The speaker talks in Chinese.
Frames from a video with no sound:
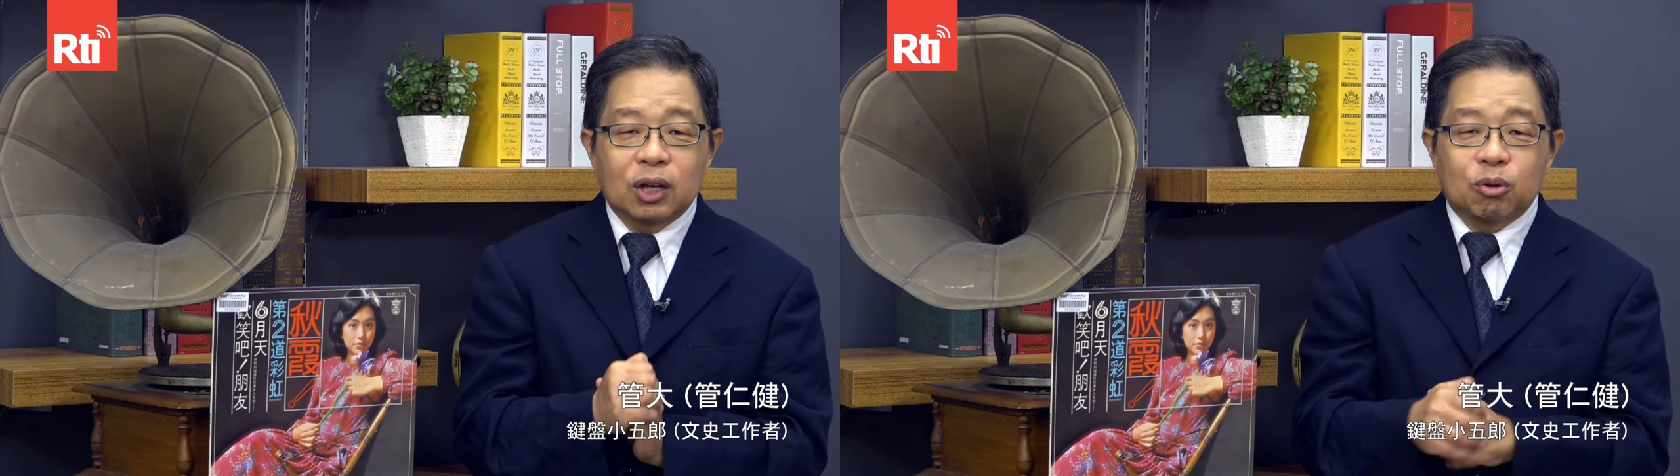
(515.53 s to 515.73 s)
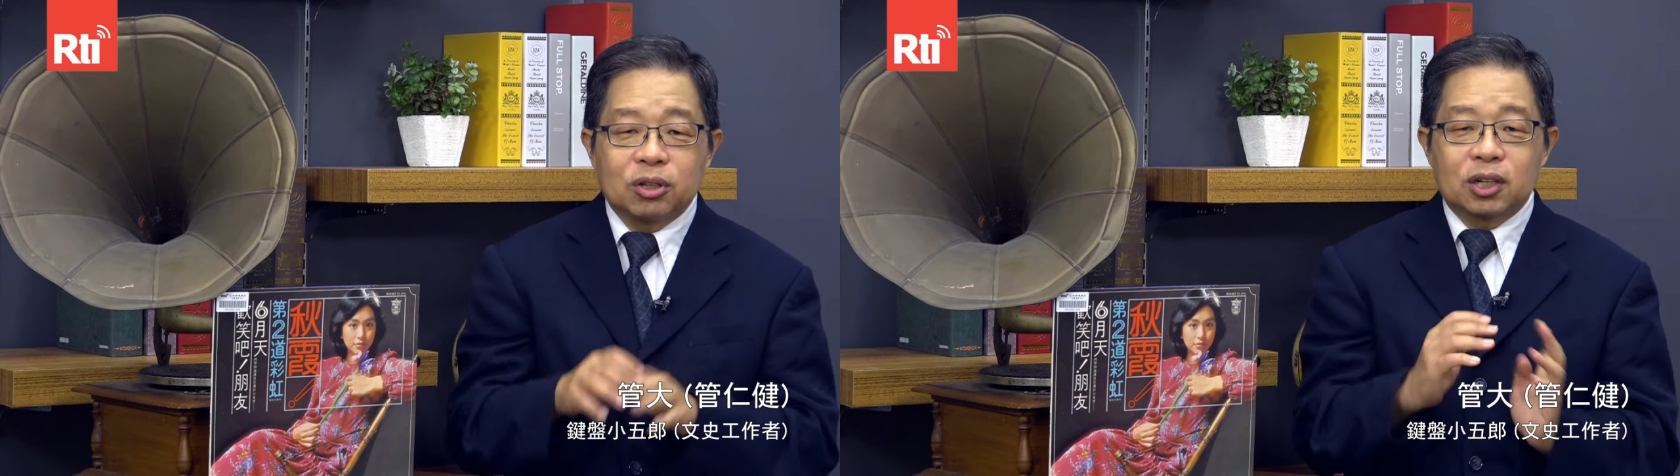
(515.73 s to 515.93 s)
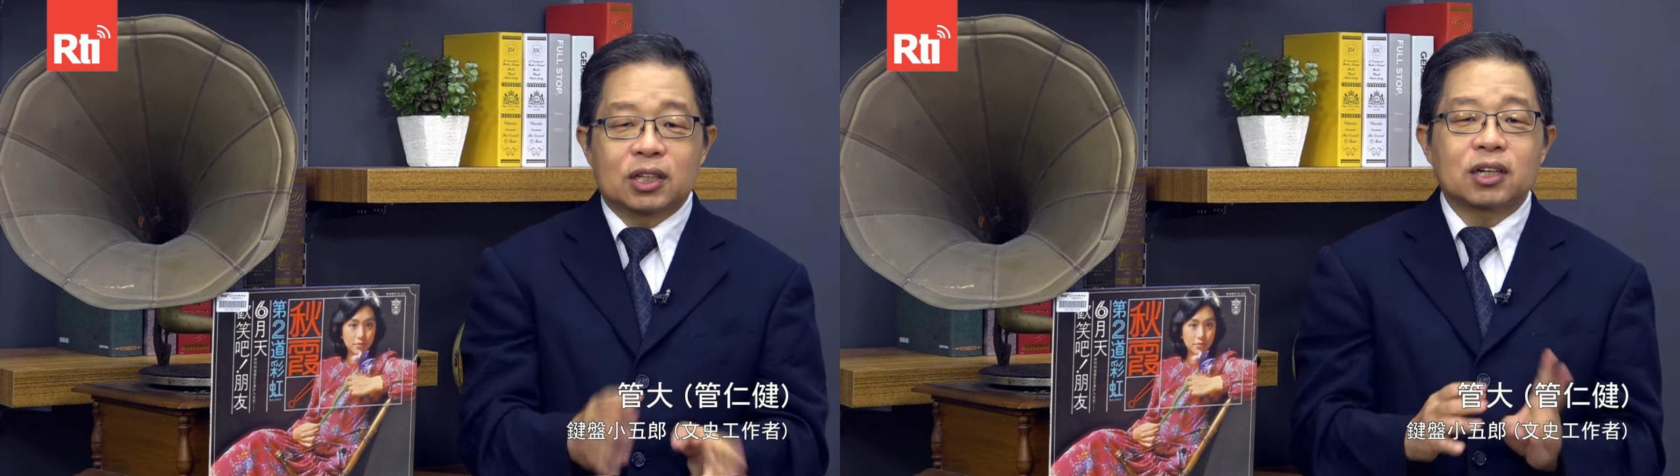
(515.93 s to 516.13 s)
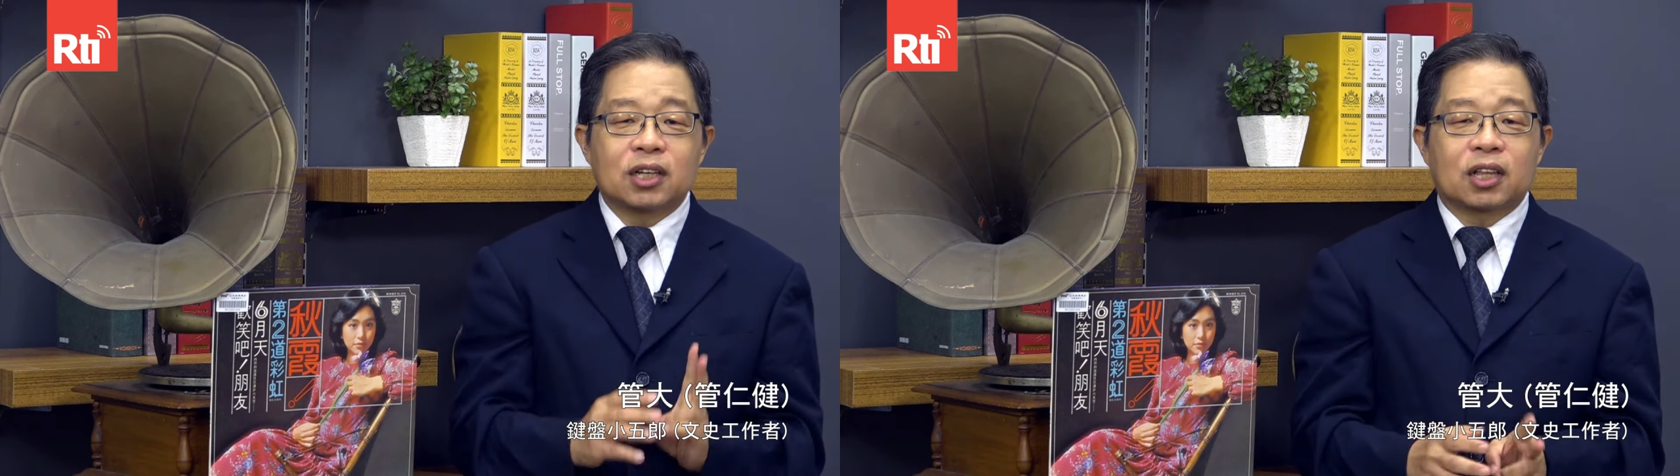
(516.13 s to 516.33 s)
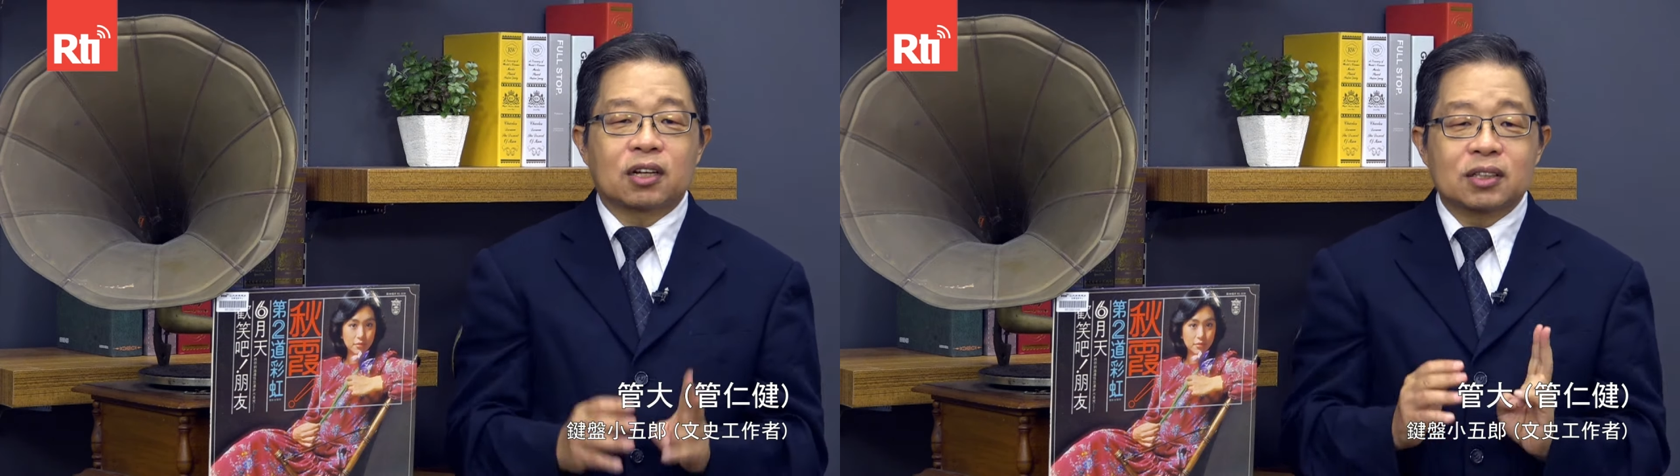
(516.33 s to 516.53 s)
那回到
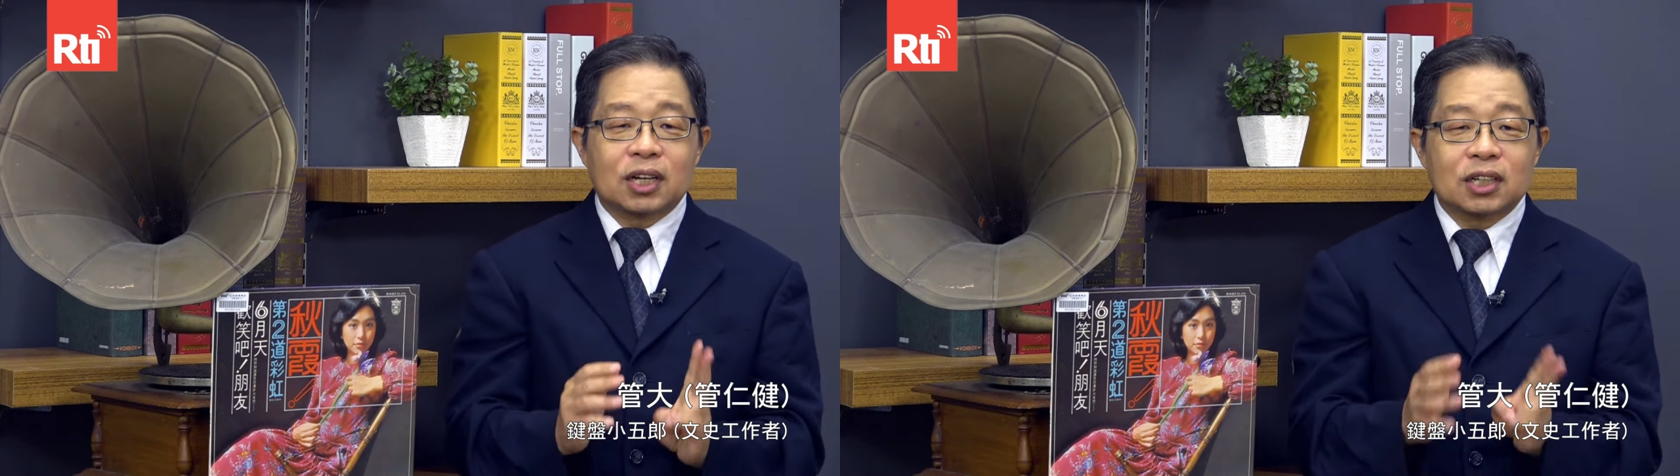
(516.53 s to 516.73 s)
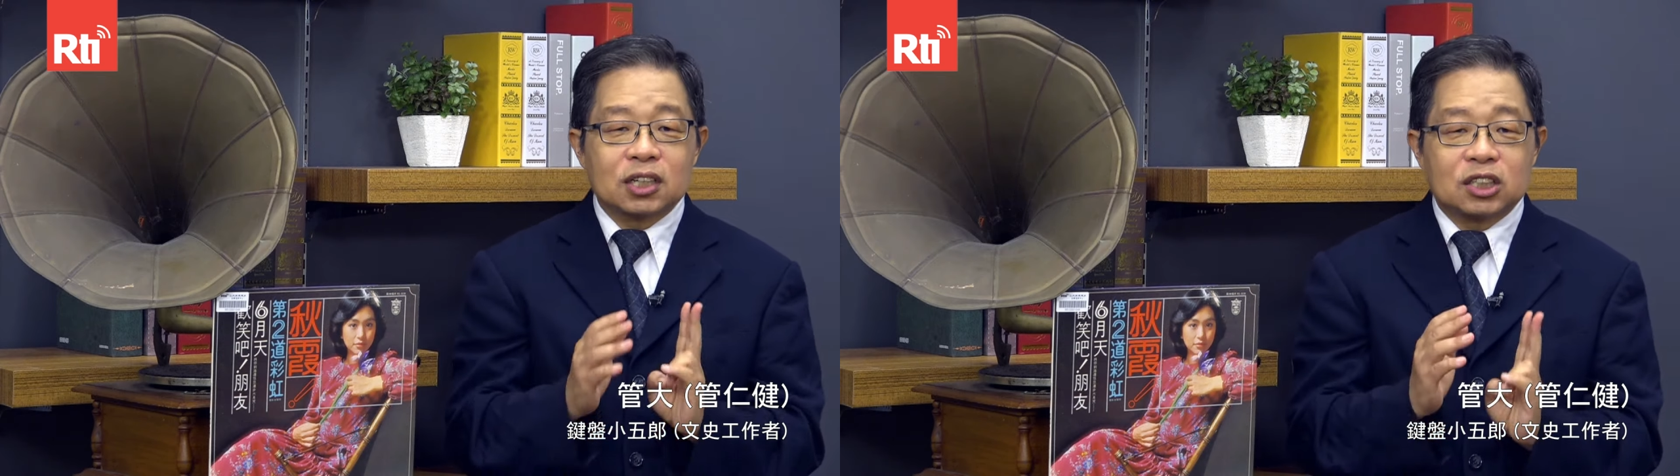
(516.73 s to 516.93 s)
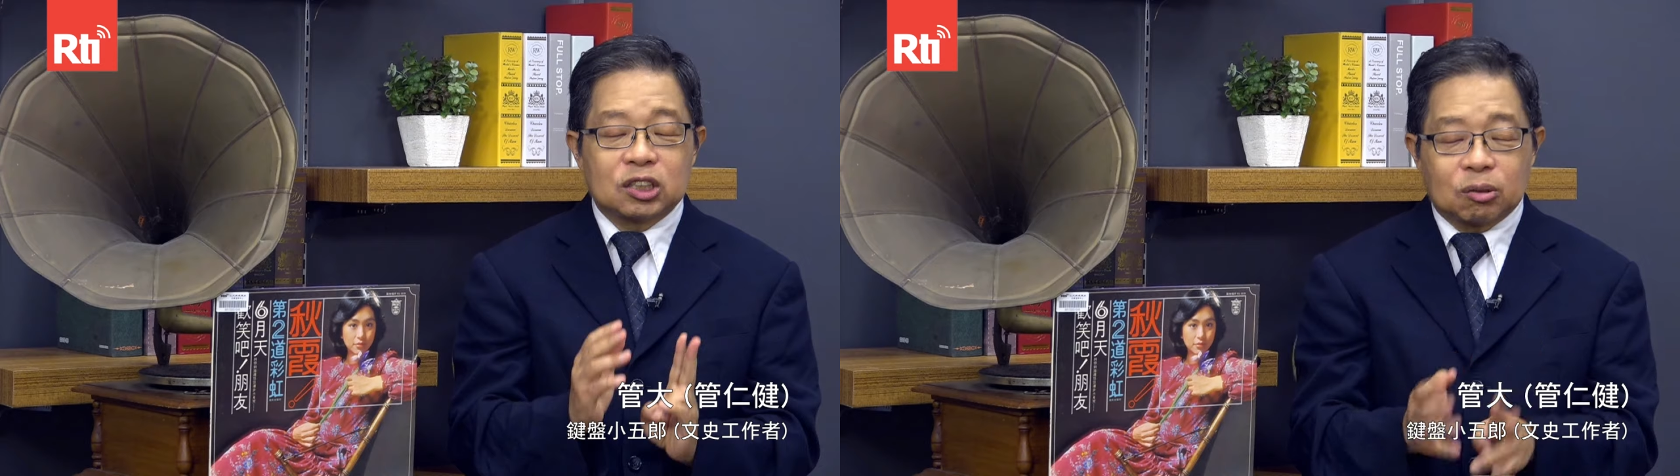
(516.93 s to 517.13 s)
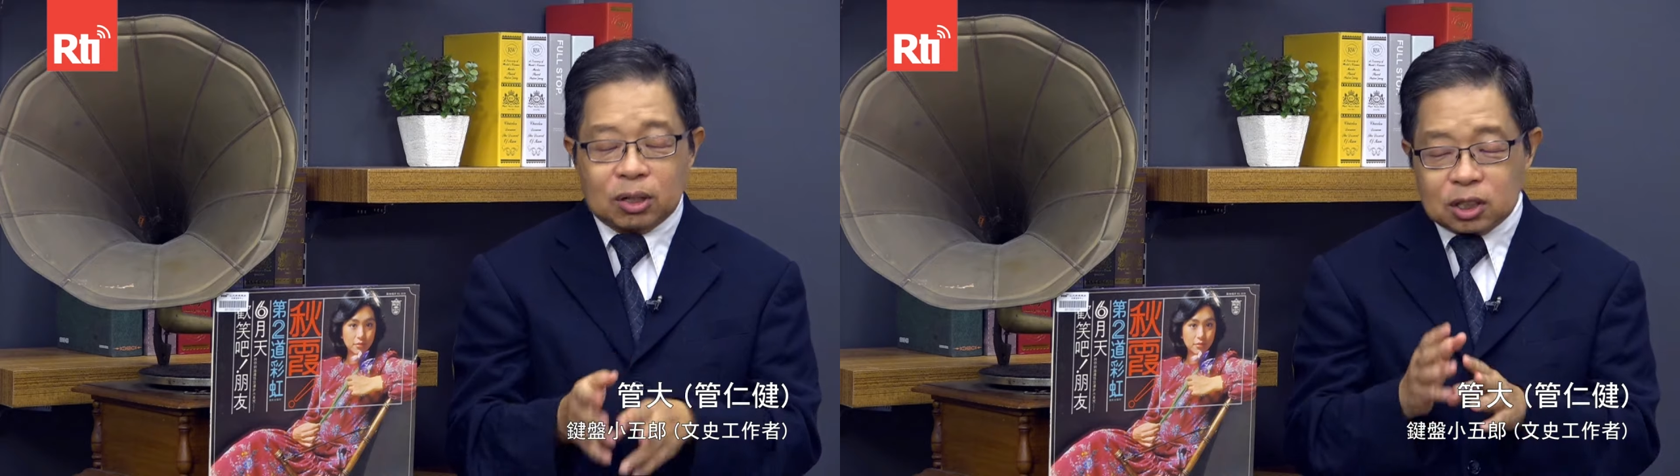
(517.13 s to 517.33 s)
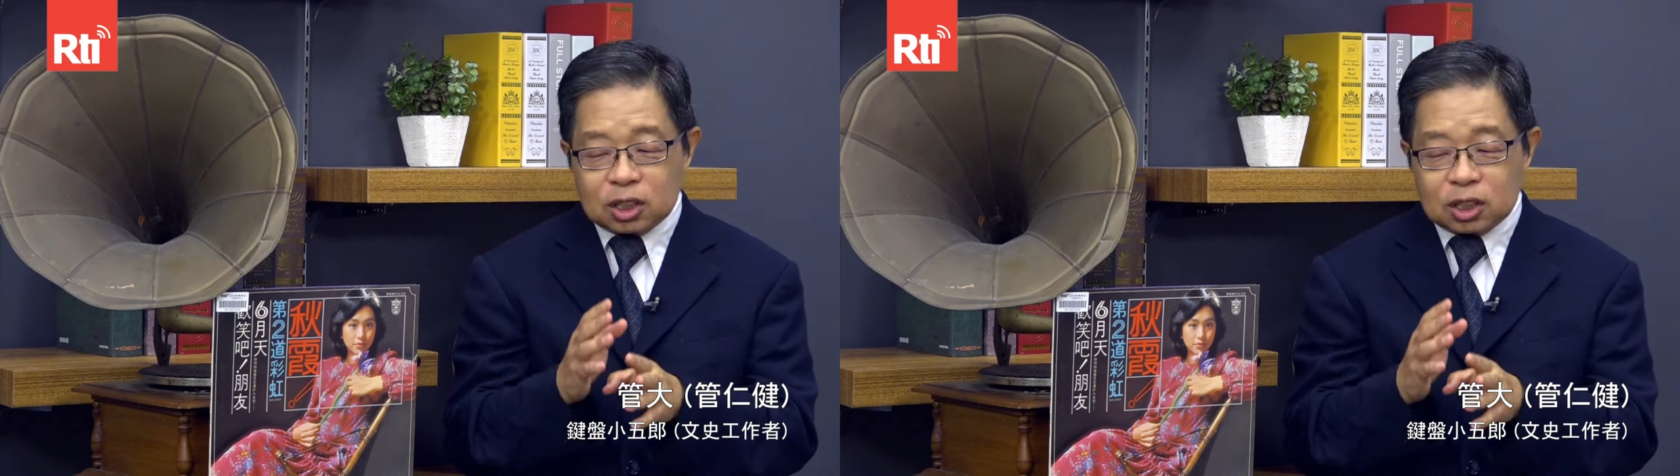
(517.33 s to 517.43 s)
当年呢，大家喜欢